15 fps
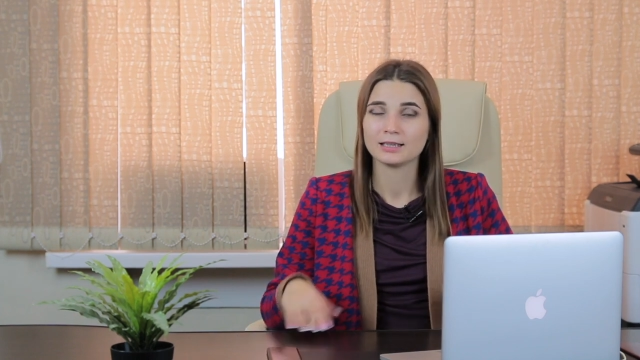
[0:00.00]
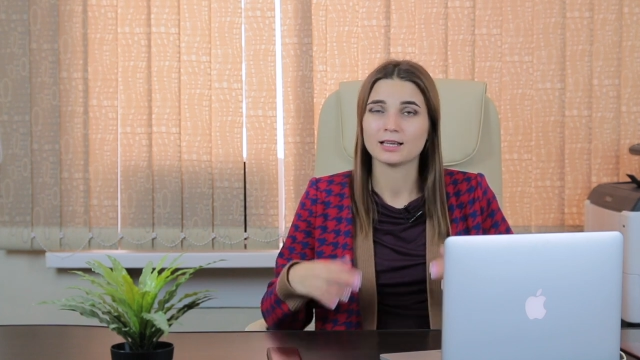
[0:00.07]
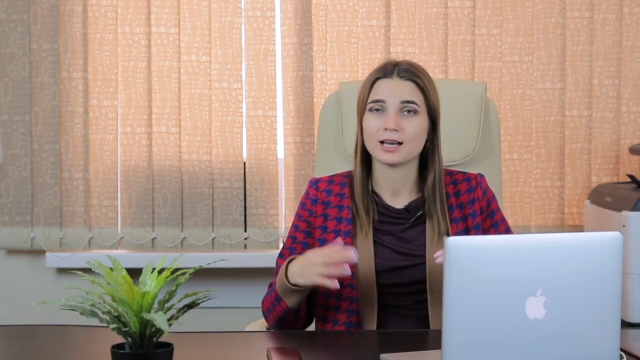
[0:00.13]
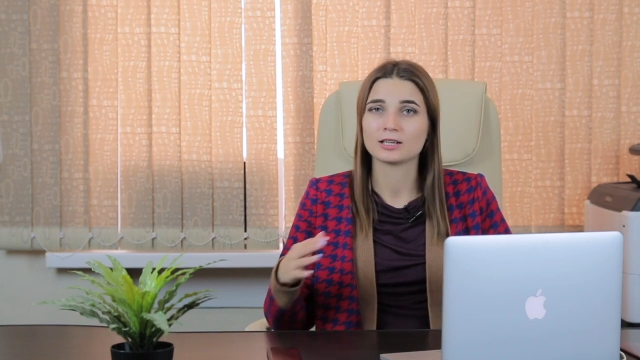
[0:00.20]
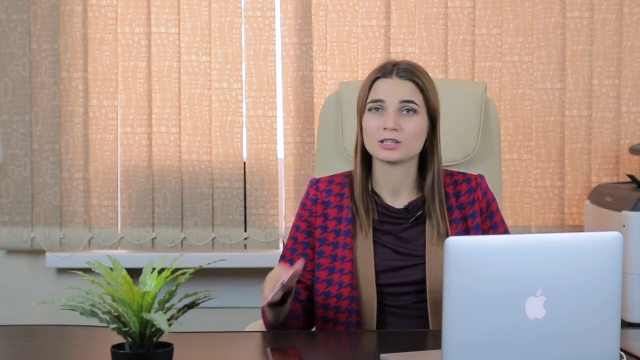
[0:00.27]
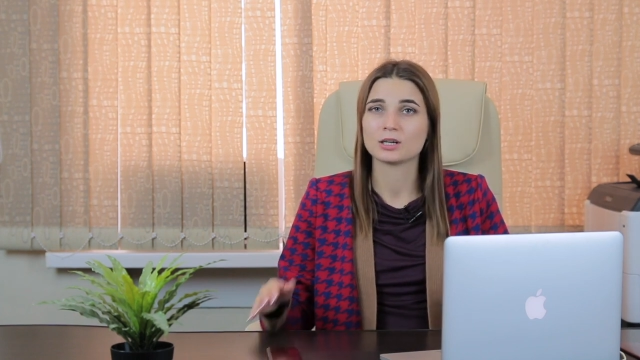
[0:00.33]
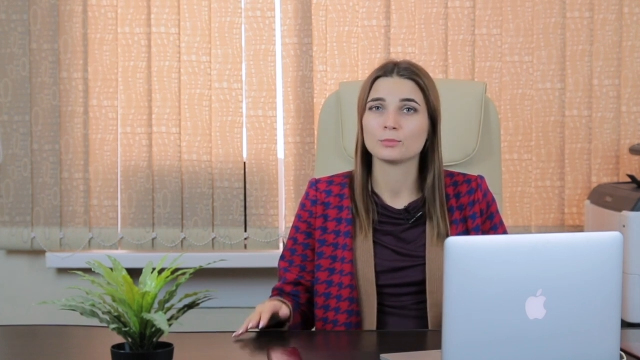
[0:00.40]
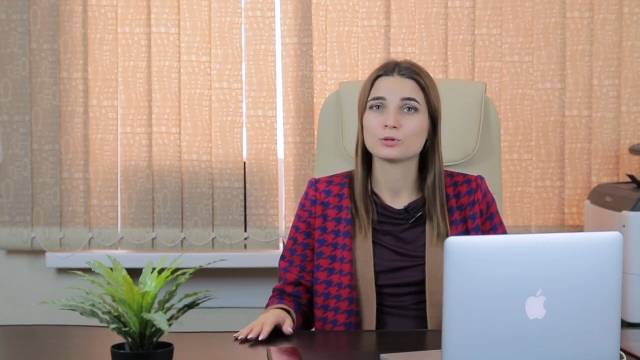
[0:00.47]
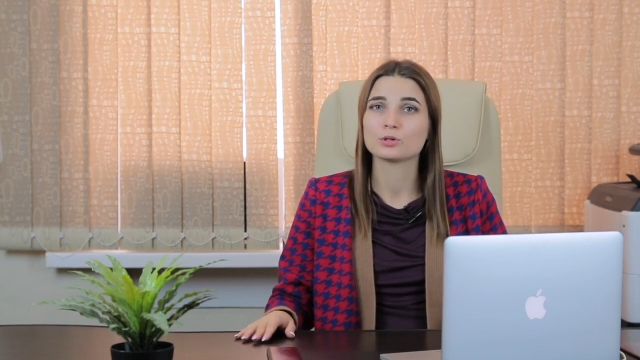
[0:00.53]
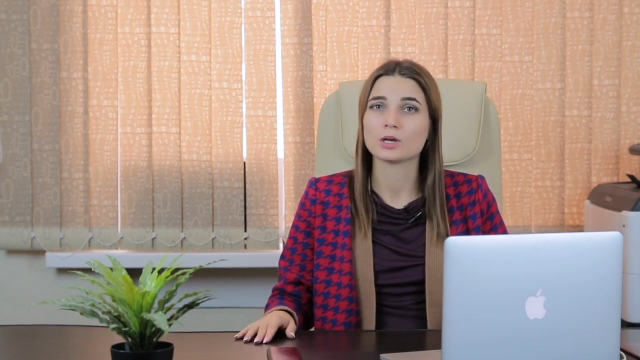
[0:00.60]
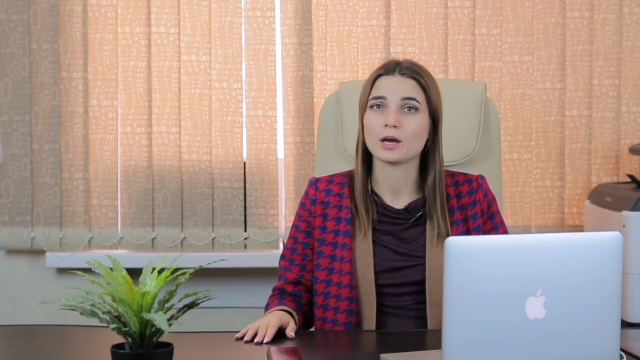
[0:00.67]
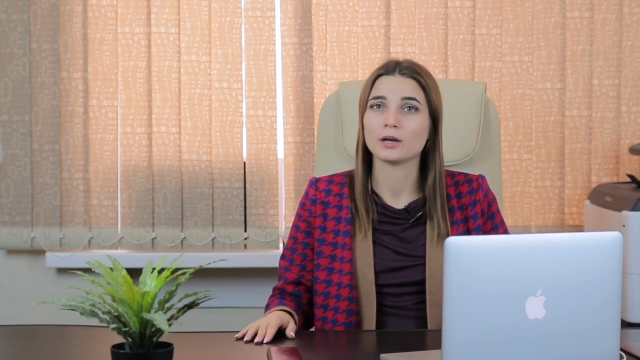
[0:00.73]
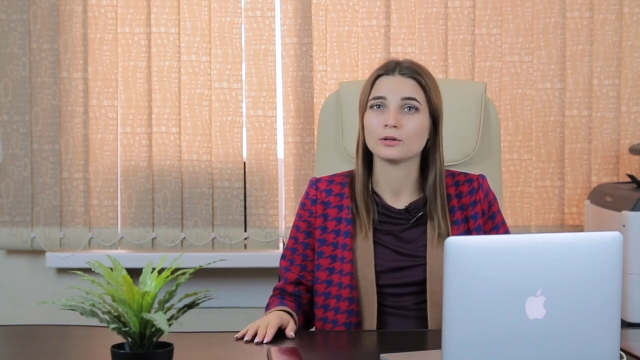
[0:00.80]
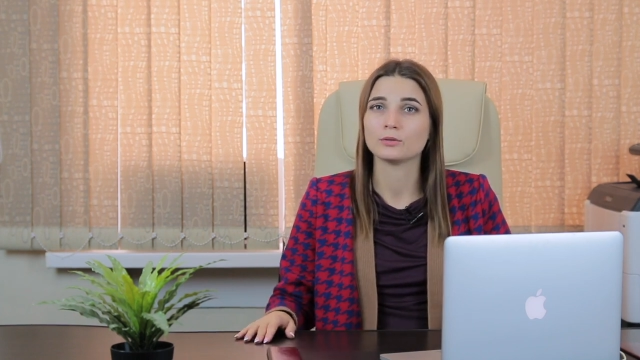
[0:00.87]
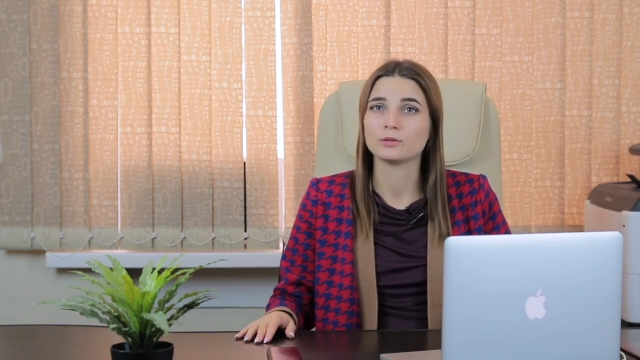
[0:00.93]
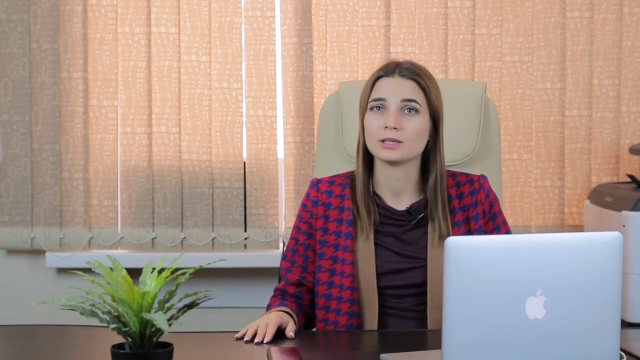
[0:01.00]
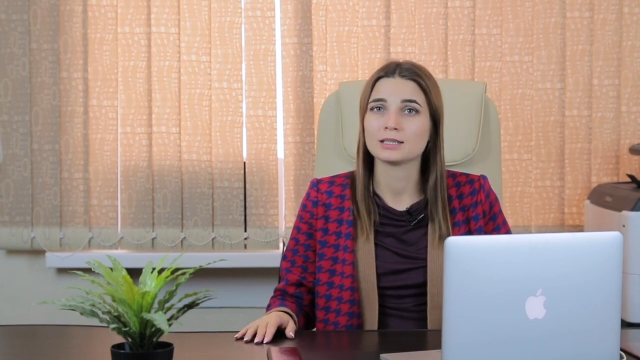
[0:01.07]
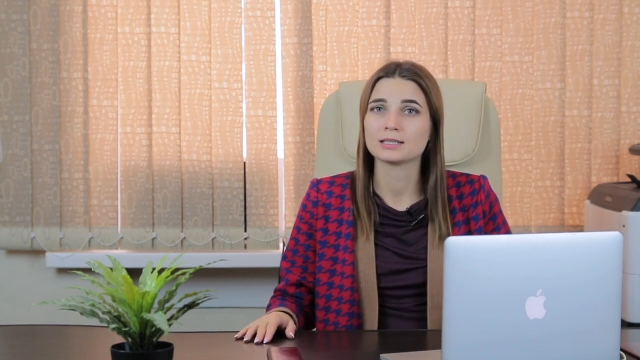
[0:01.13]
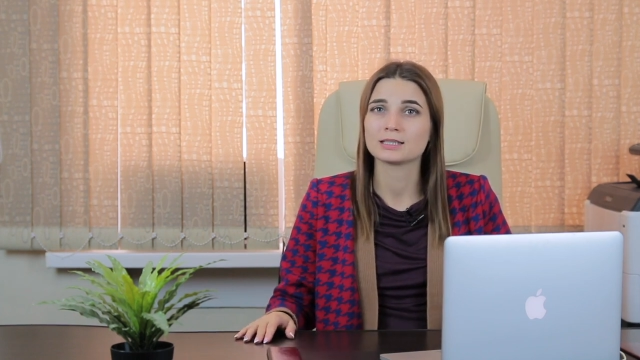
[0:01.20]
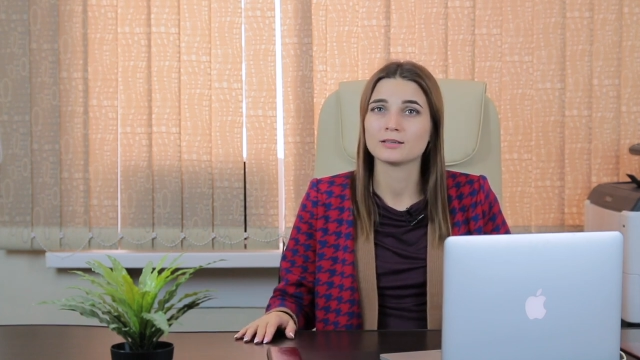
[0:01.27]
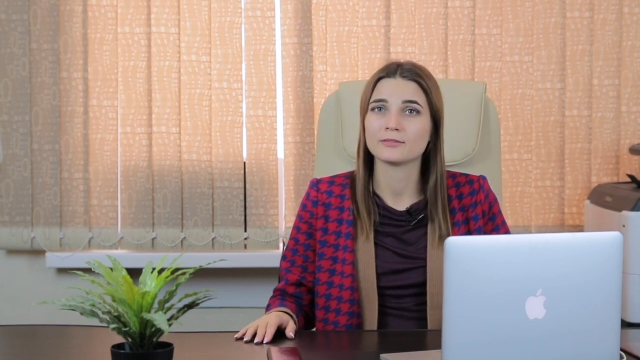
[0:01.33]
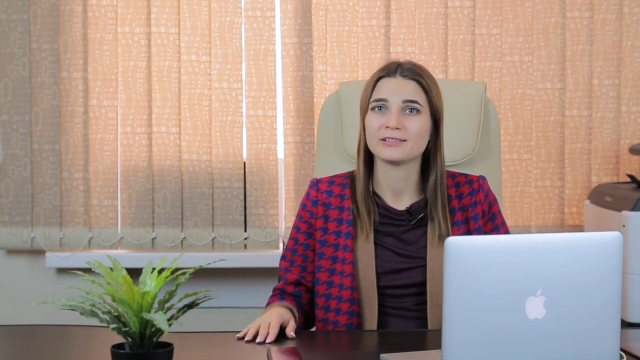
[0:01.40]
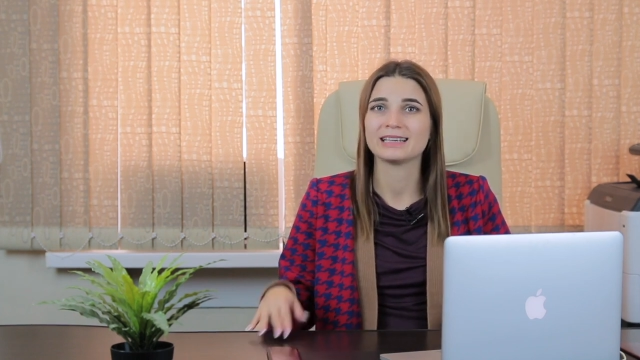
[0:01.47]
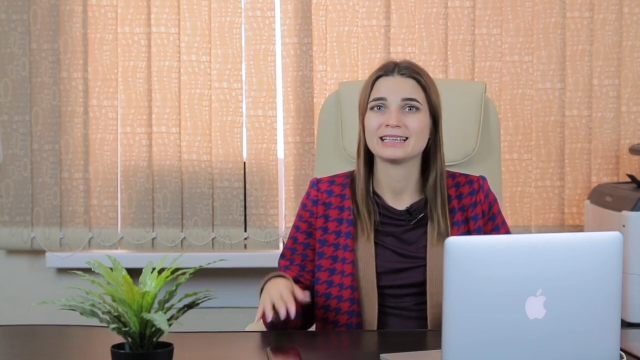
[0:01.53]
также обучаю юристов